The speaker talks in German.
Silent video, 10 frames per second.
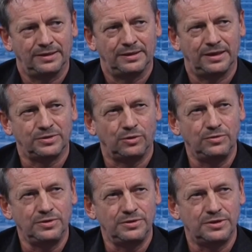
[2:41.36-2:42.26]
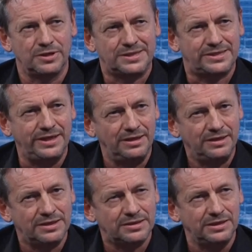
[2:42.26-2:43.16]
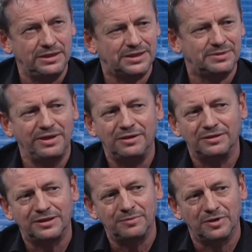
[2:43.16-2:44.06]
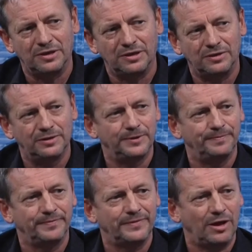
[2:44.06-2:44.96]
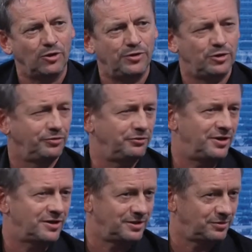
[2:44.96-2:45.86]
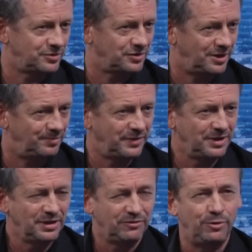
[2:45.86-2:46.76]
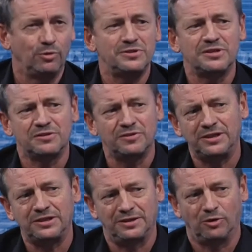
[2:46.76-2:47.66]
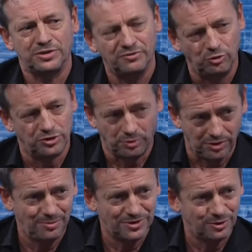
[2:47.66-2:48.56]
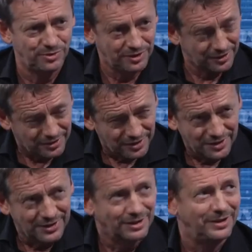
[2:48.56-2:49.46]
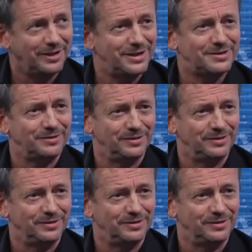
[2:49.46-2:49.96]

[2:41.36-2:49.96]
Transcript: Also unser Ziel ist nicht zwingend immer ähm, ausverkaufte Veranstaltungen zu haben. Für uns ist es wichtig, ein ausgewogenes Programm anzubieten. Das heißt,